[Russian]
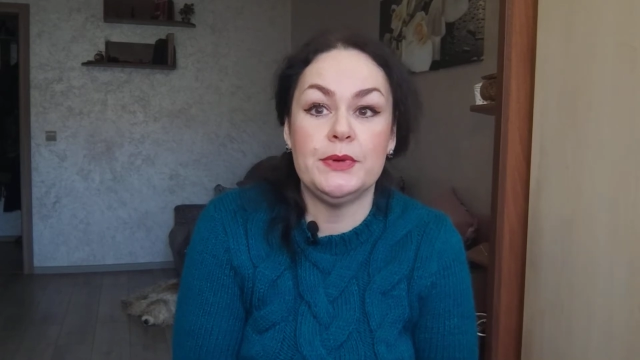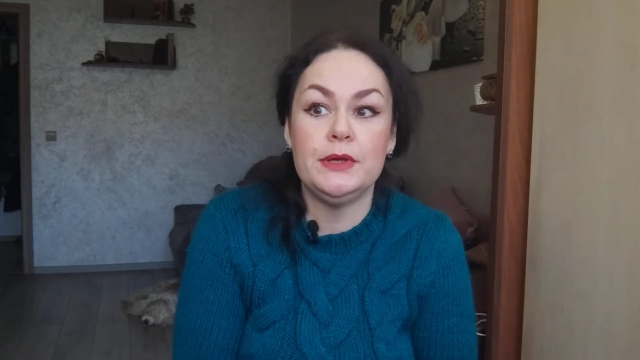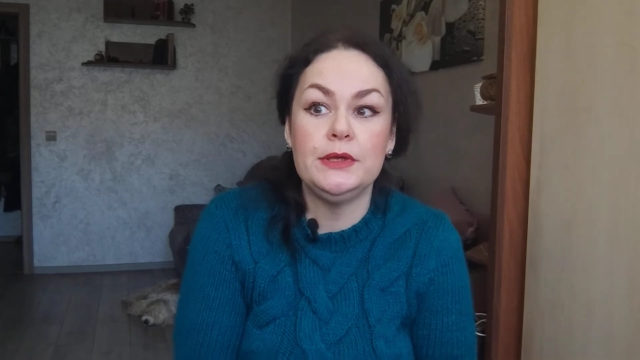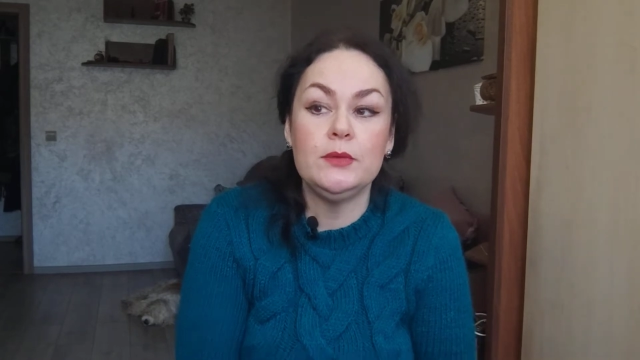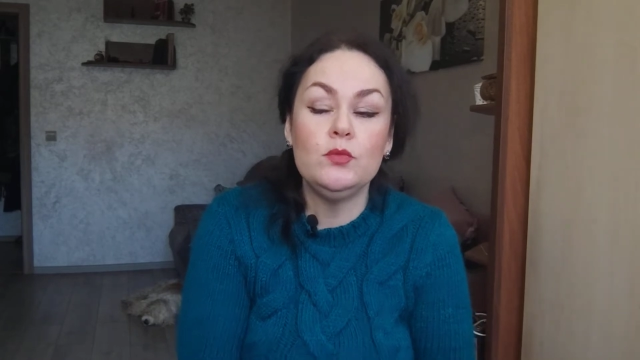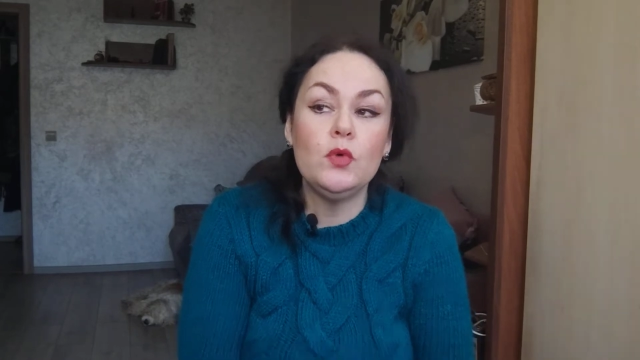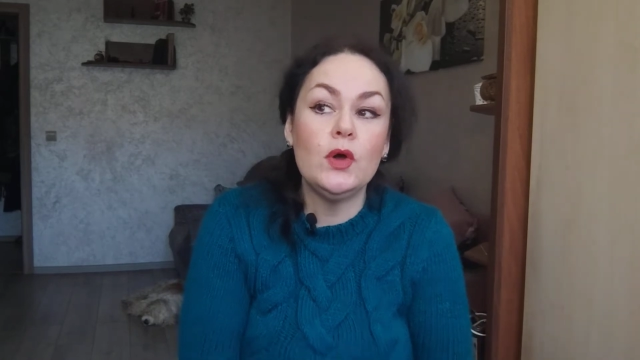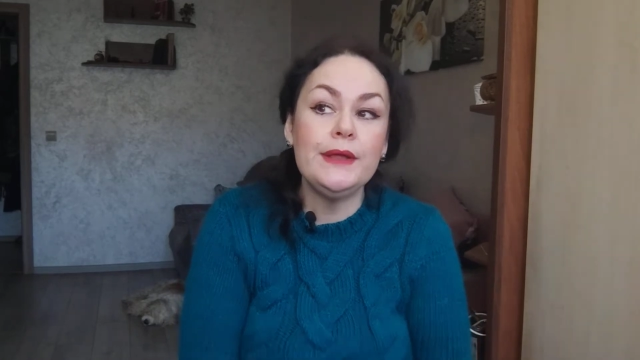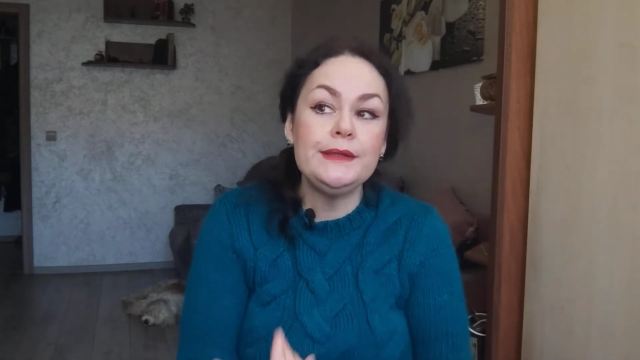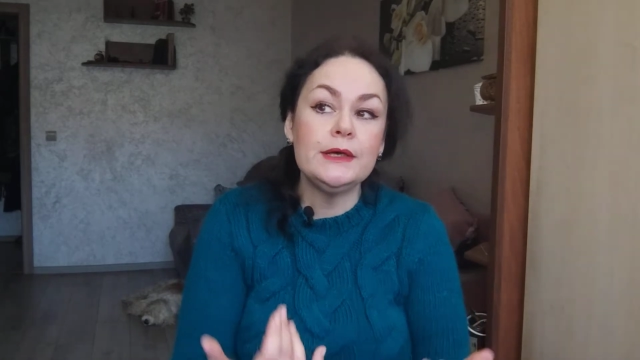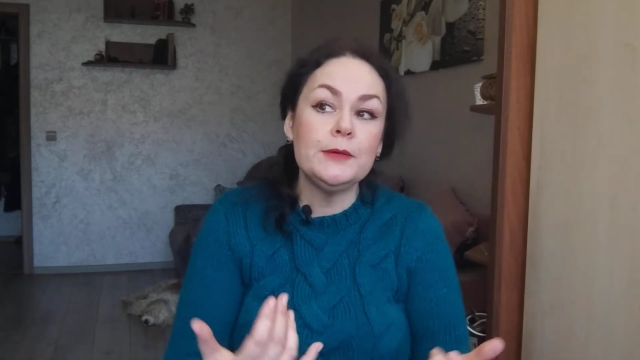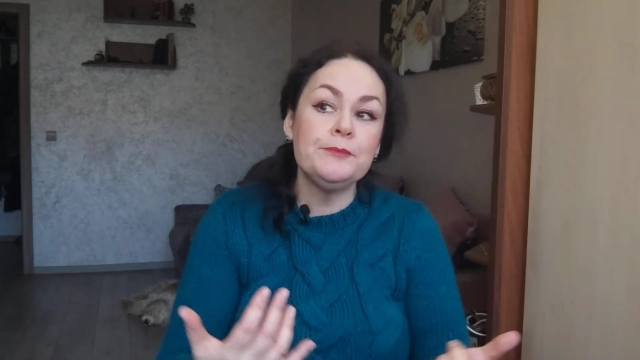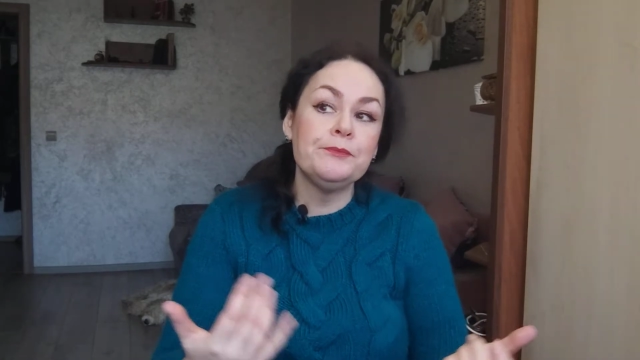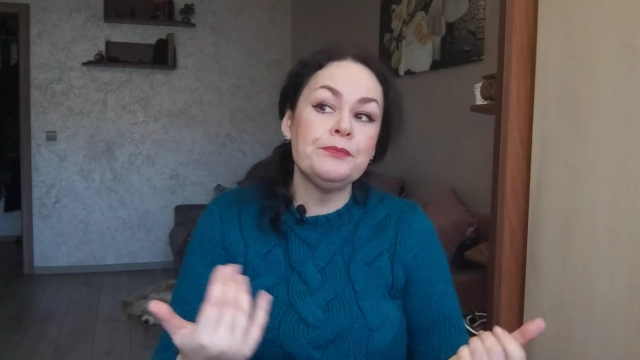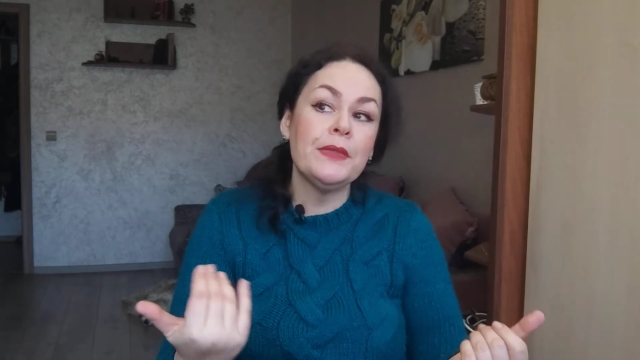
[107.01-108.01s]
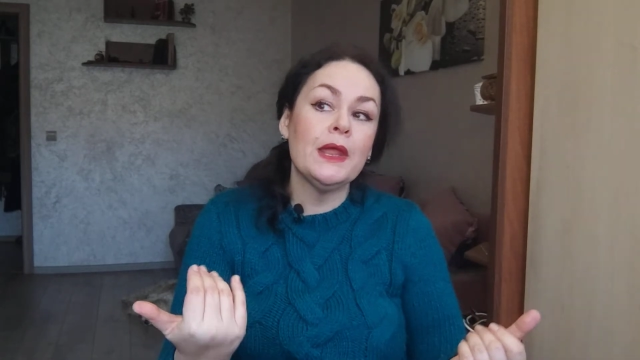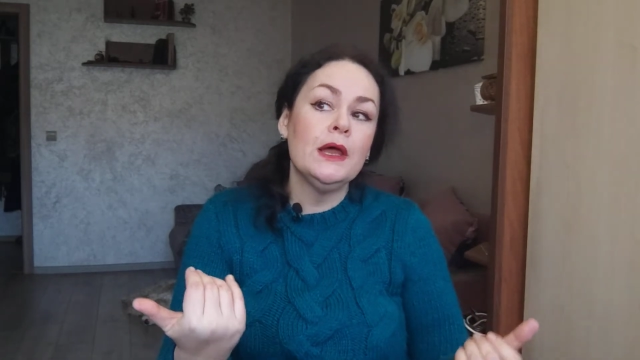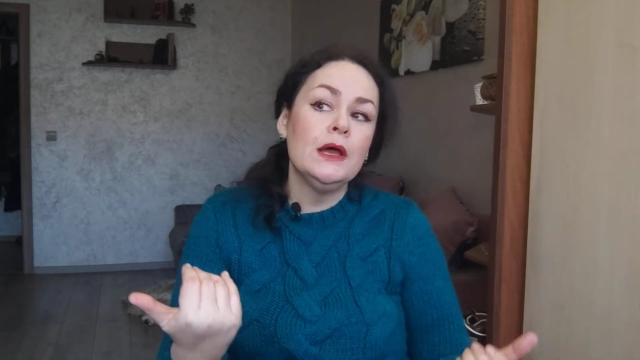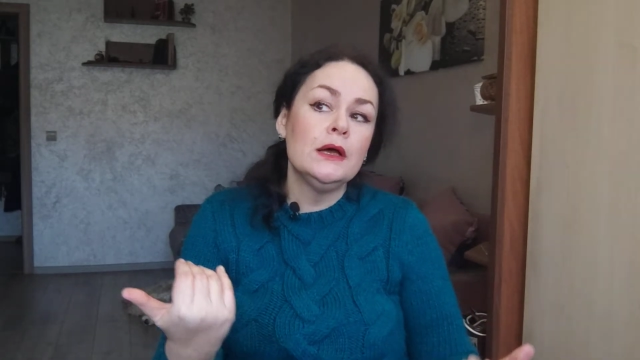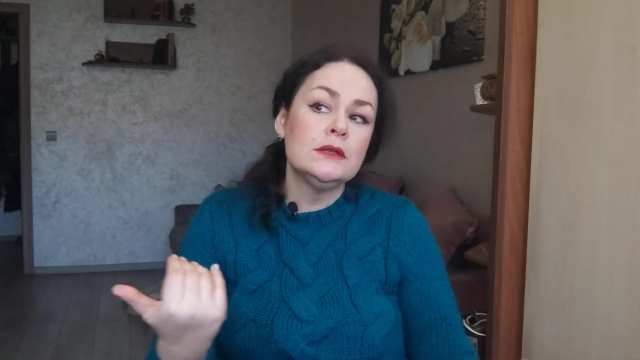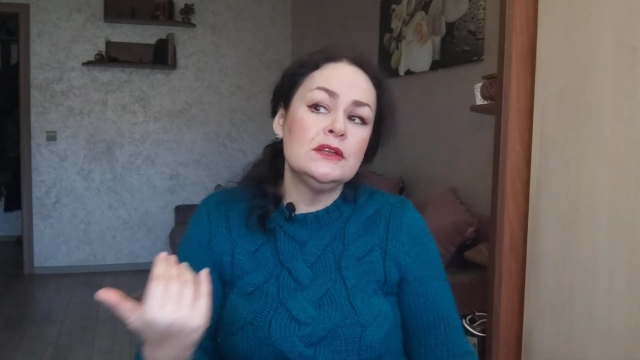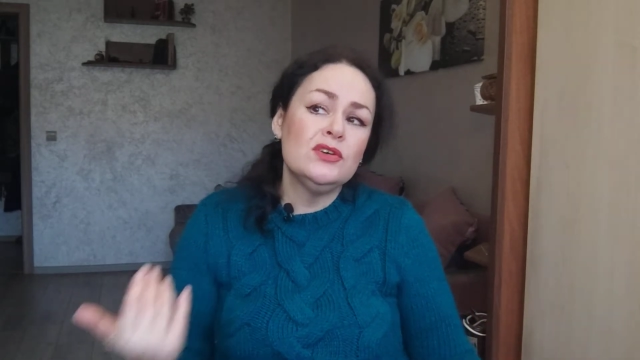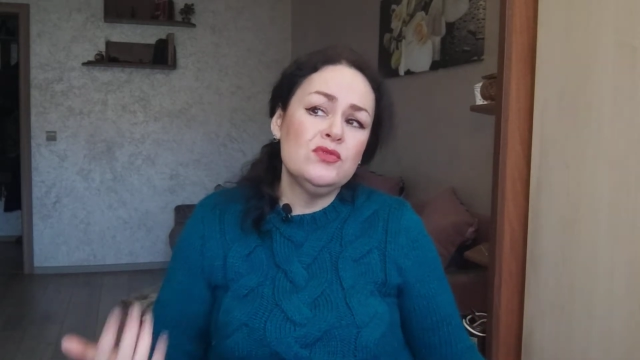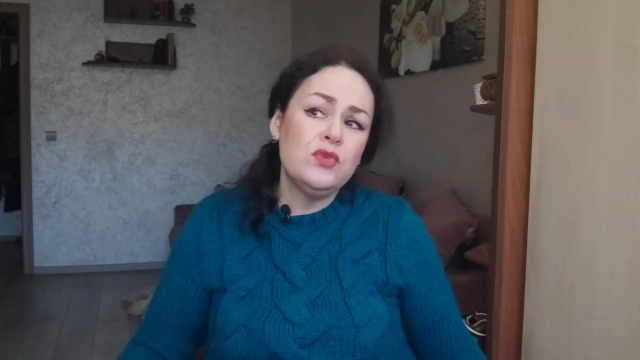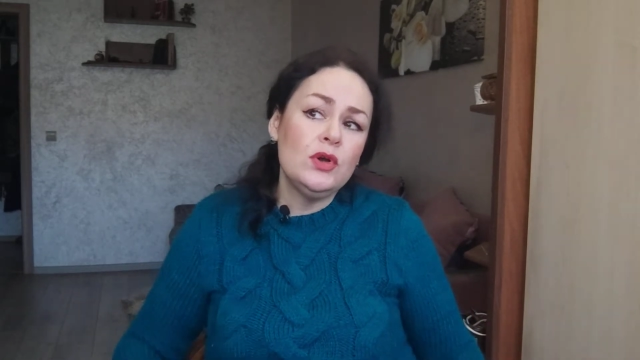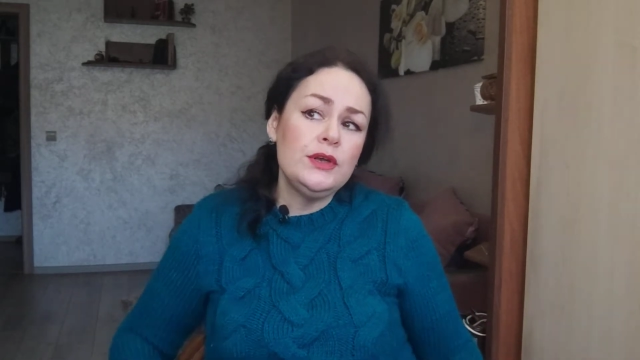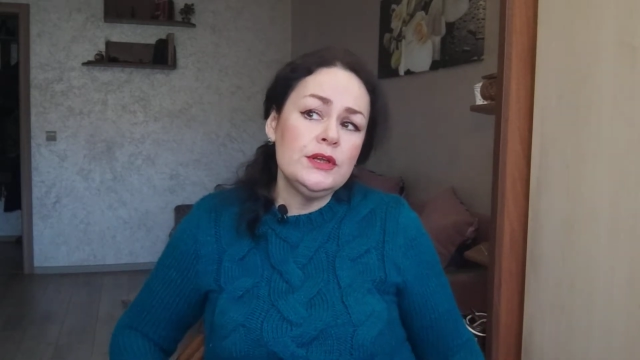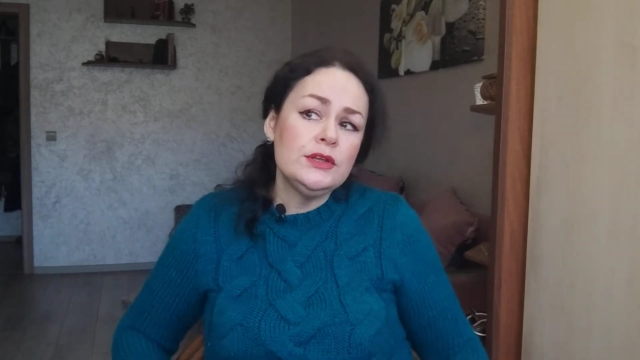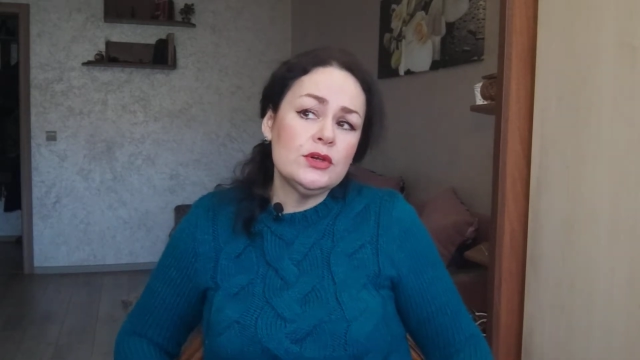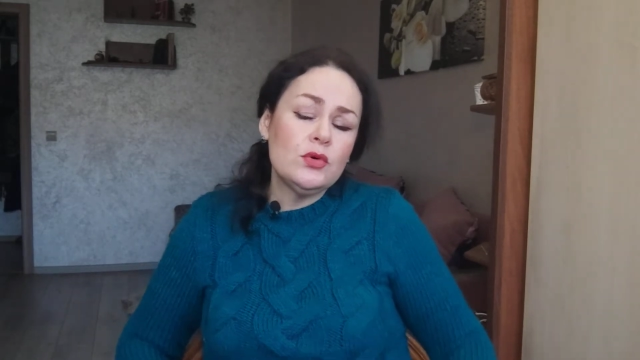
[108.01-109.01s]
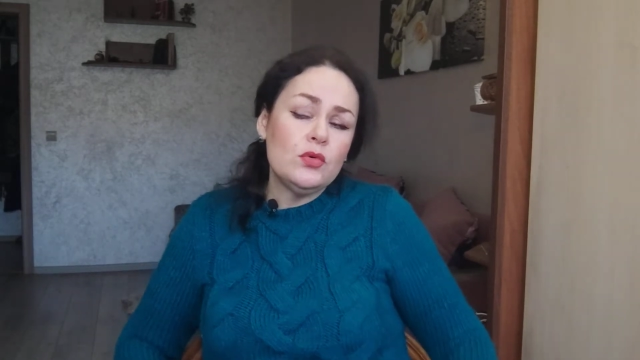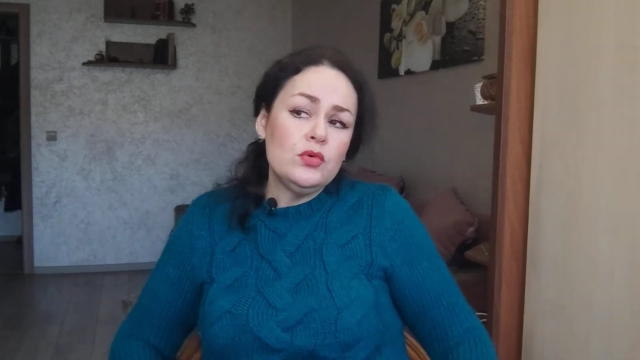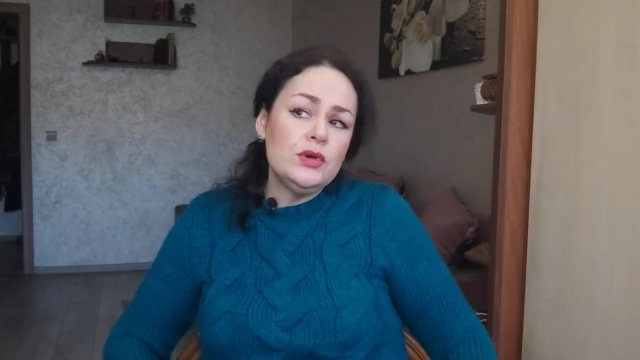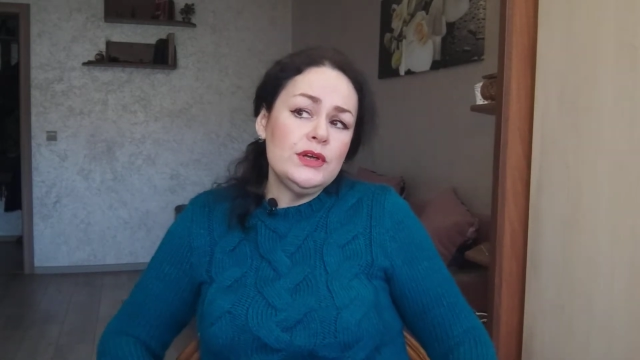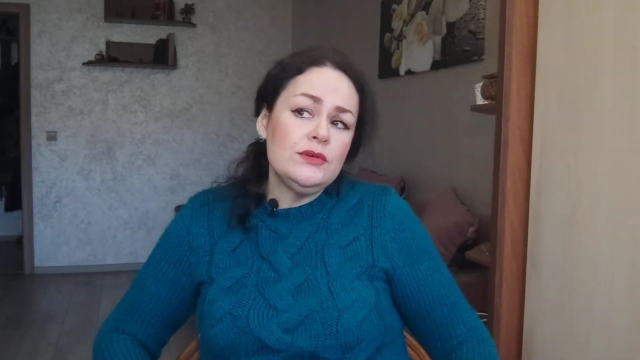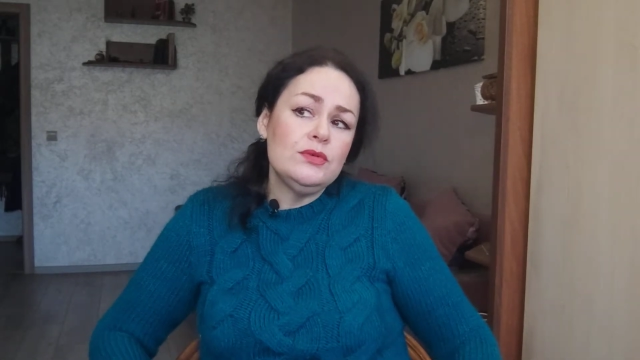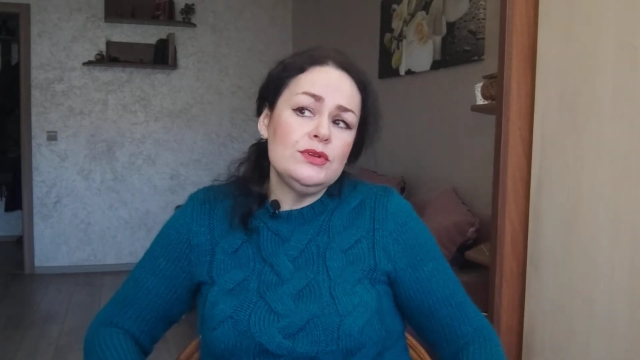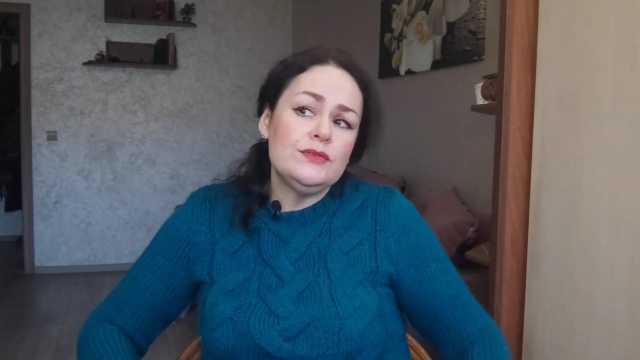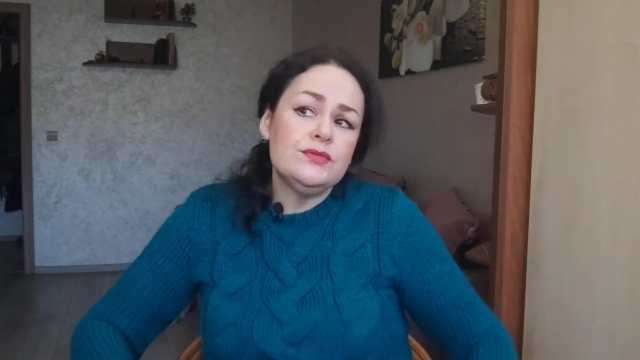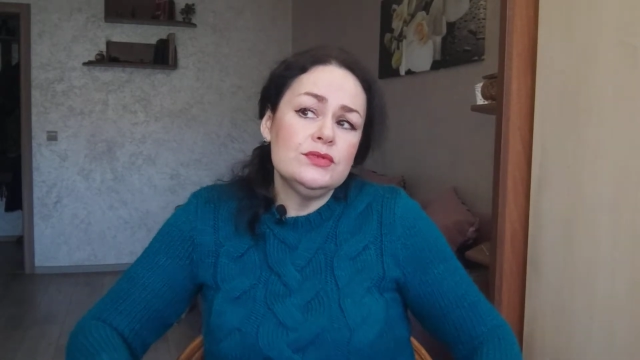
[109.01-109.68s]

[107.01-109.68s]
Поэтому это довольно такое вот,